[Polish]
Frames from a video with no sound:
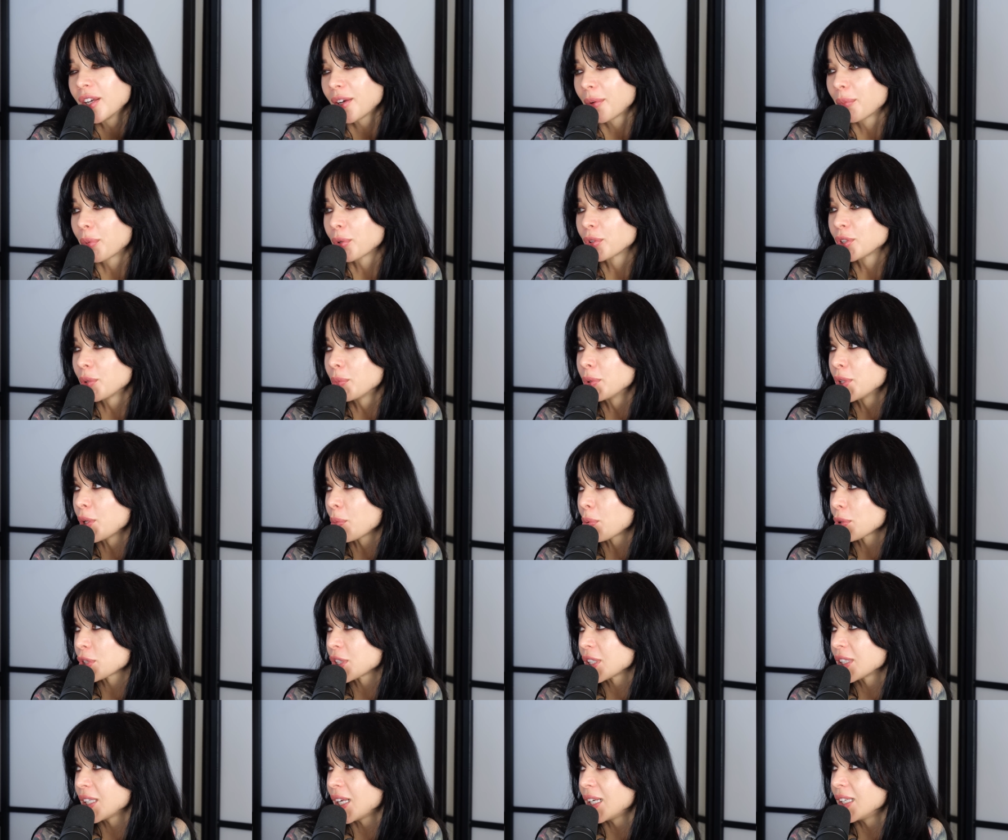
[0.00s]
bo gdyby nie
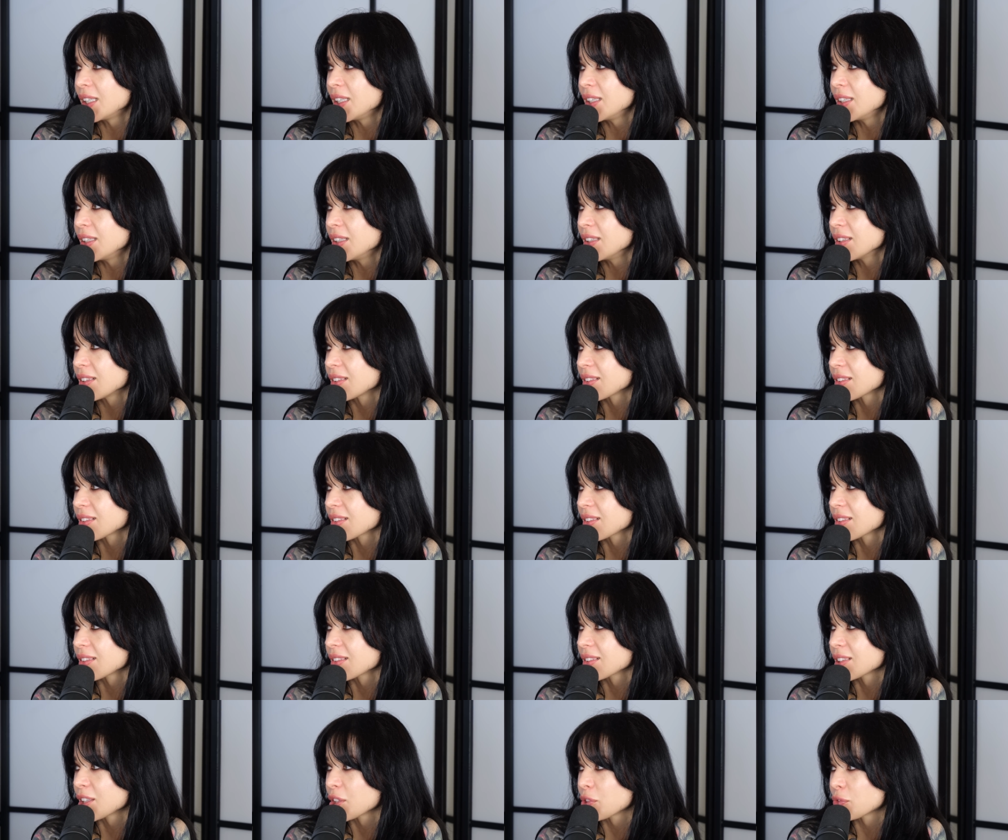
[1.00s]
posiadali
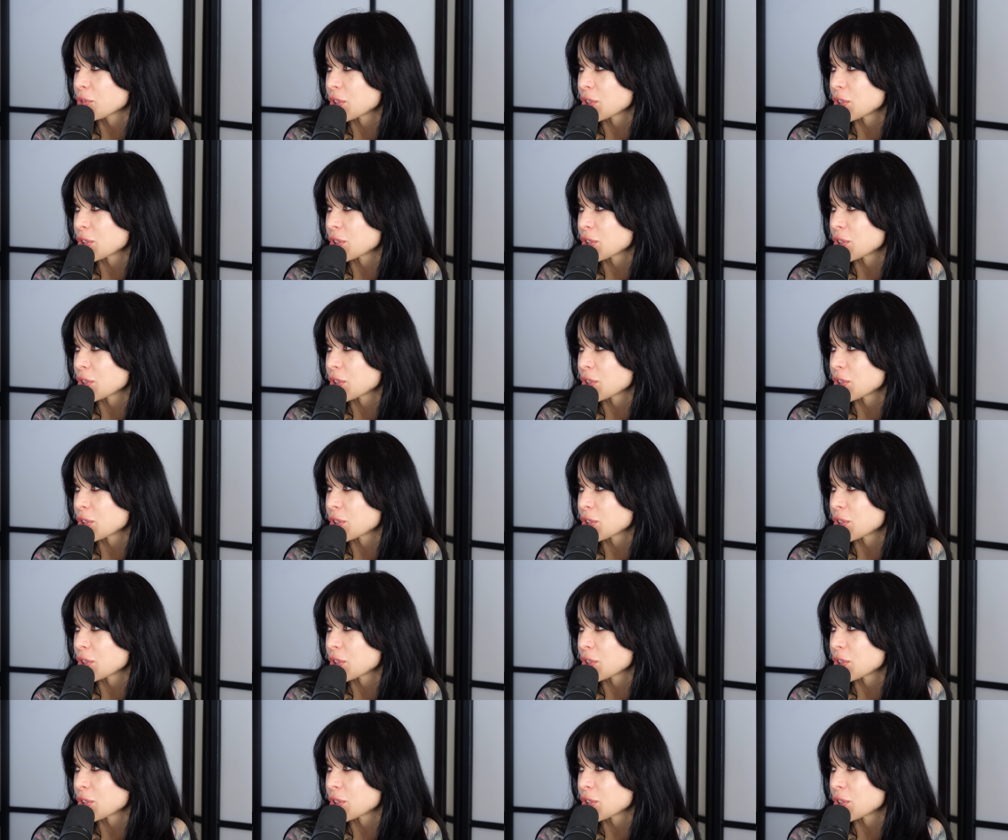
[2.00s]
y, tych